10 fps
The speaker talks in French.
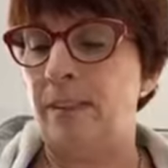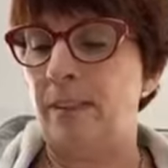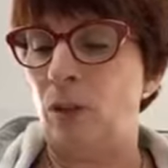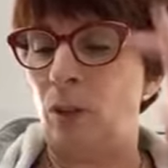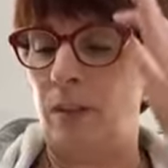
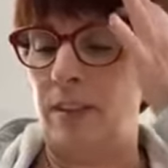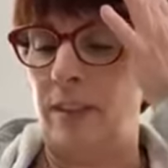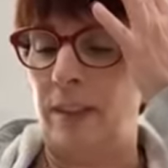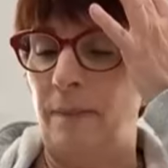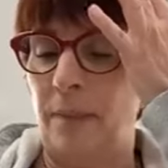B6
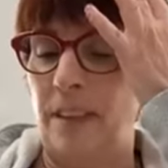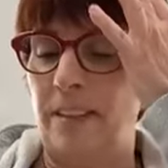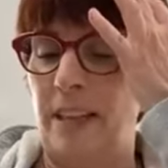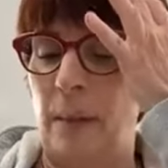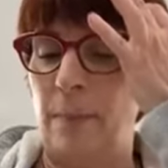aussi,
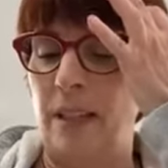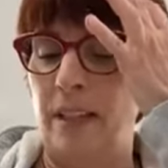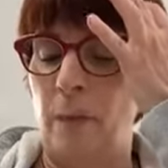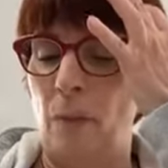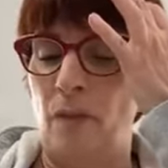
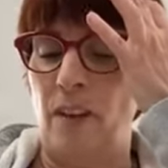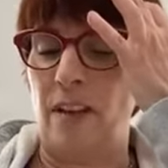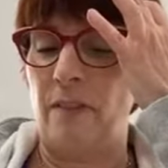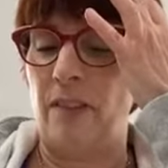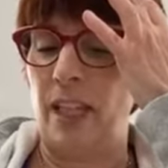thiamine,
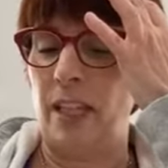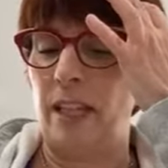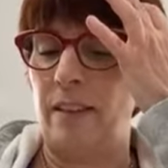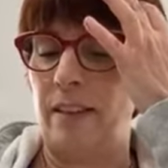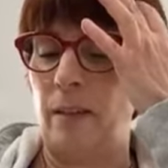riboflavine,
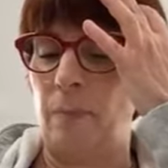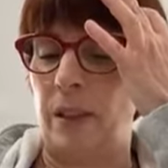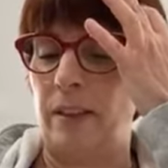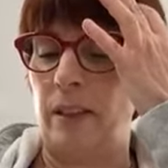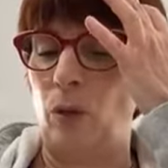acide
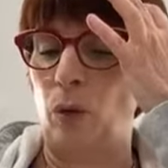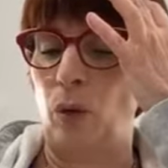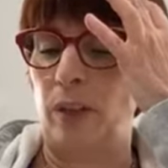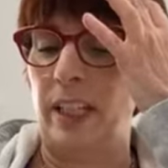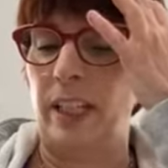
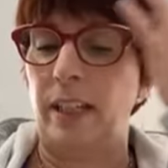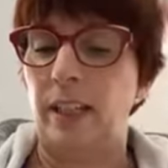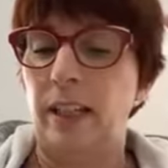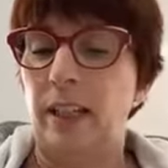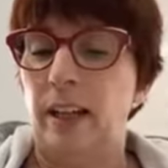
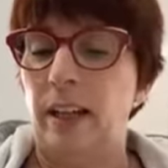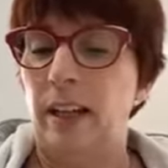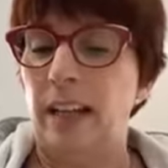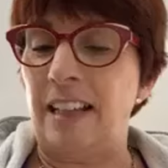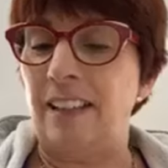panthétotonique,
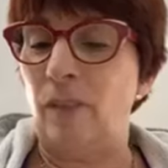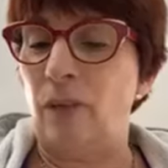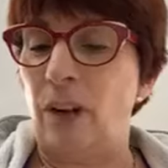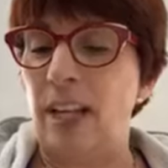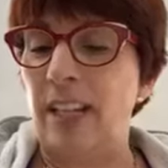acide
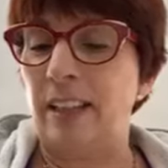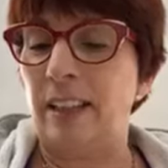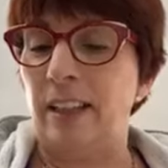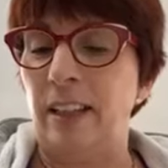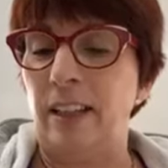folite,
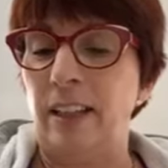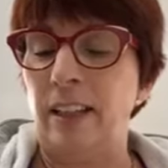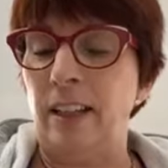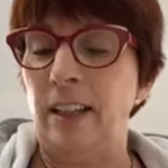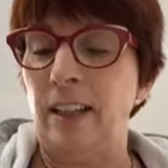
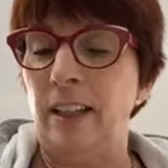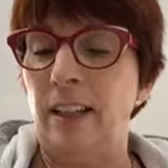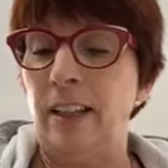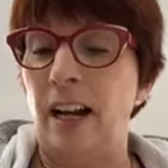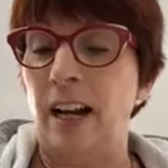
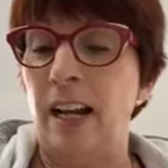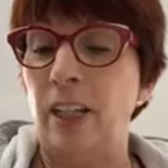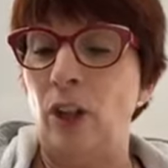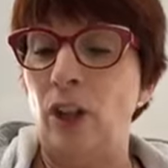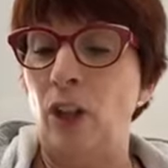
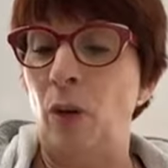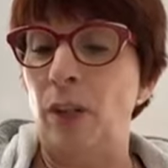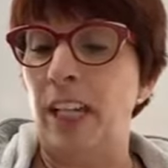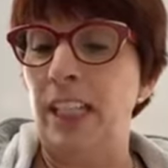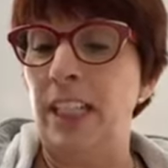ail,
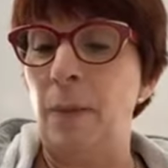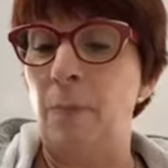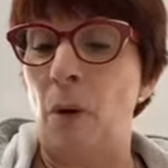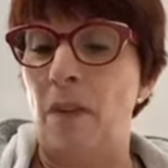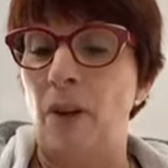oignon grillé,
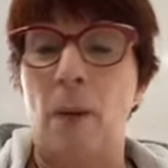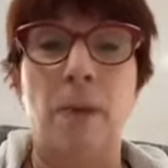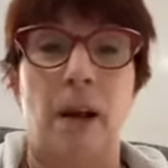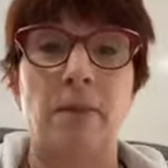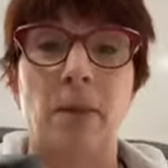poivre
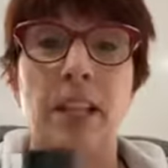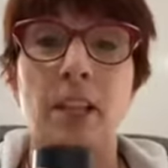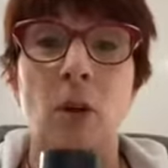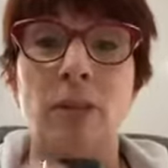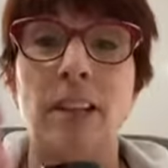blanc. OK?
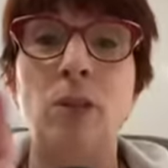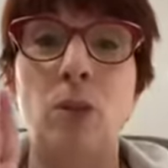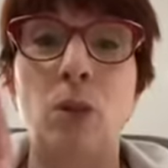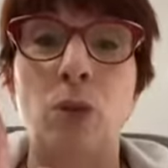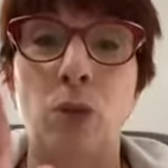Il contient
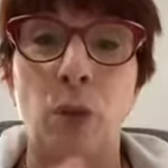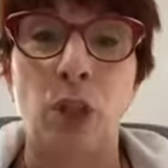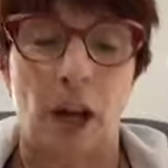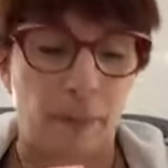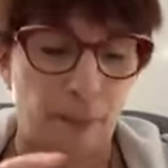du
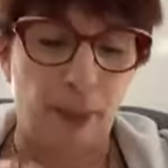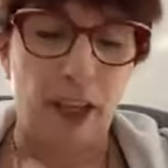soya.